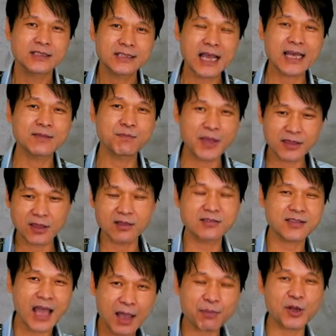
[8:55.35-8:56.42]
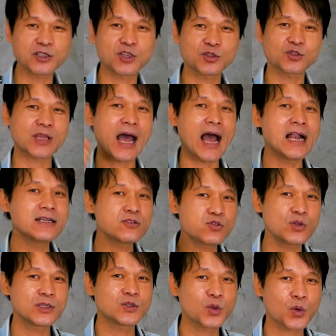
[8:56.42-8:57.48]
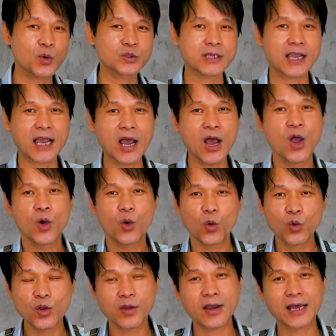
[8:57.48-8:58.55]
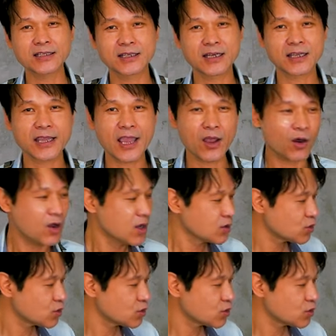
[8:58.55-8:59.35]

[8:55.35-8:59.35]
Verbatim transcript: 짠 패턴 딱 펼쳐도 다 할 수 있도록 제가 올려놔 드릴게요.